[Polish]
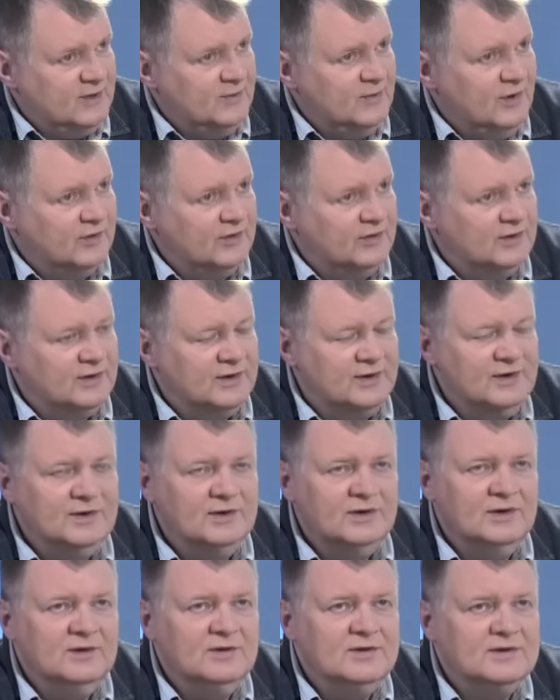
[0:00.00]
niemądry,
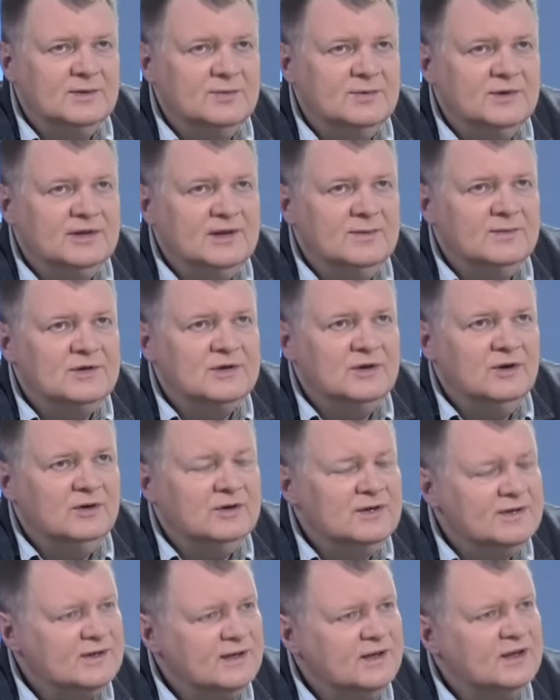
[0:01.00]
tylko zapytam, czy
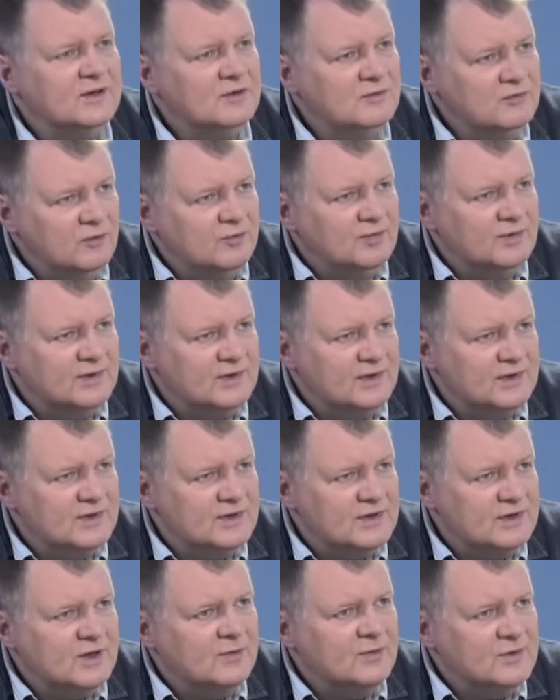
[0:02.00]
on jest taki głupi.
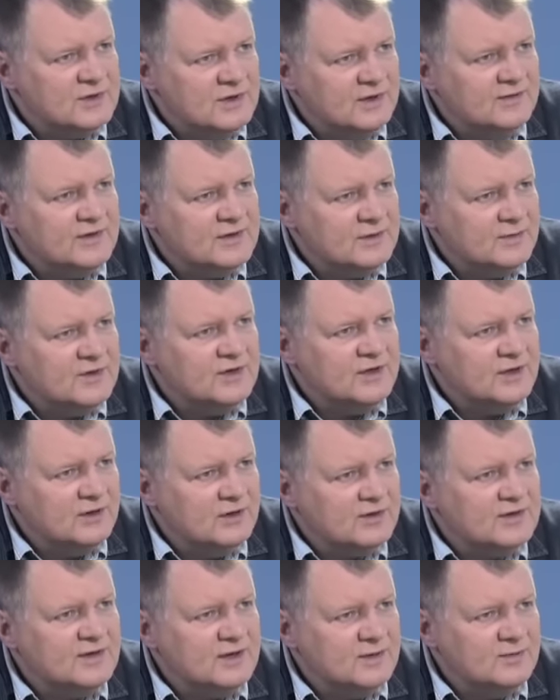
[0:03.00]
Czy to możliwe, żeby
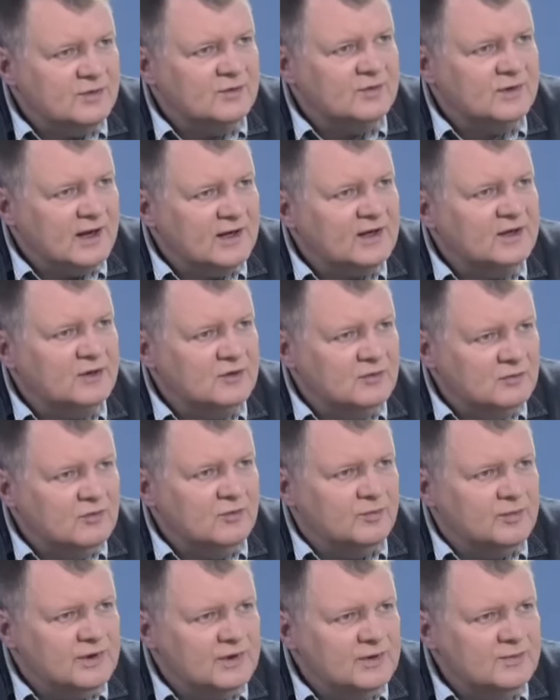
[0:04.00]
Sikorski był taki
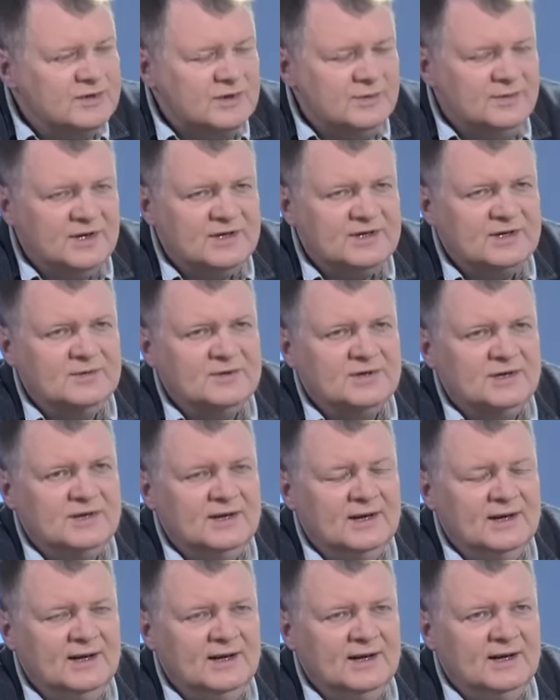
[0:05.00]
głupi? I przepraszam, że
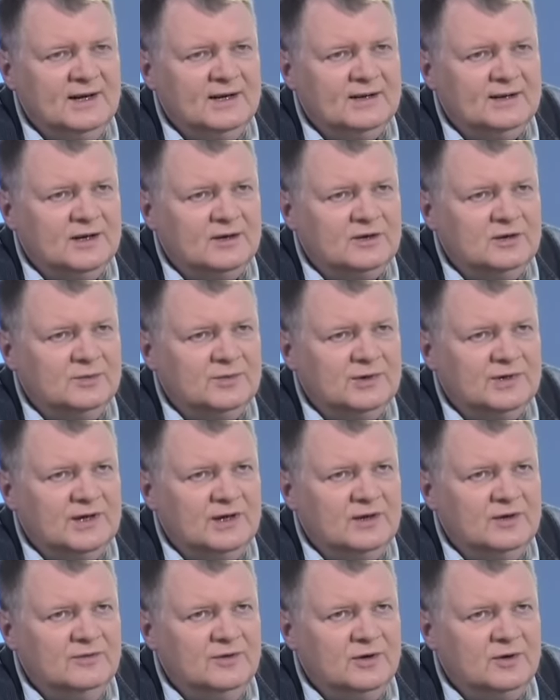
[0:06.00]
tak to
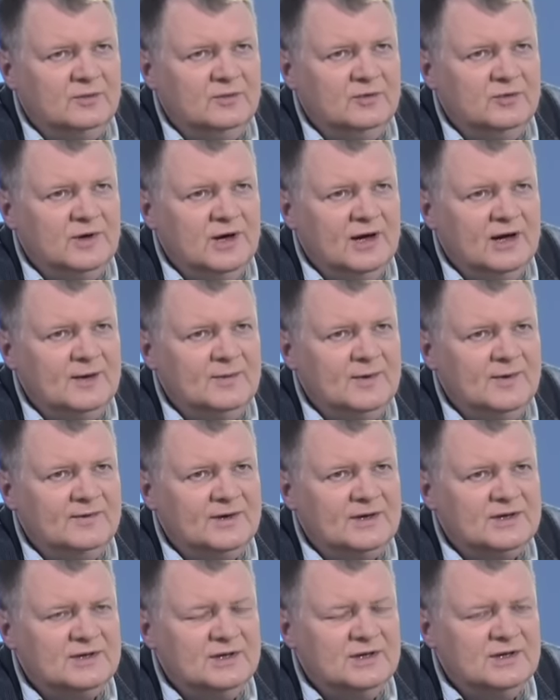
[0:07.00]
pytanie formułuję, ale mam
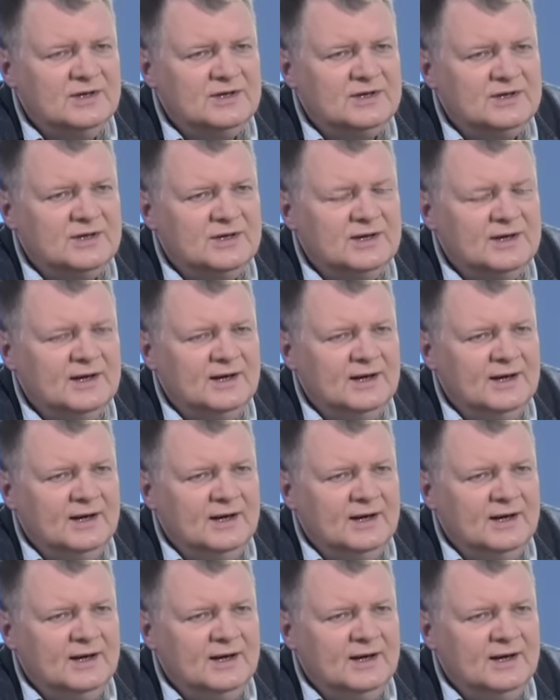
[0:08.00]
wrażenie, że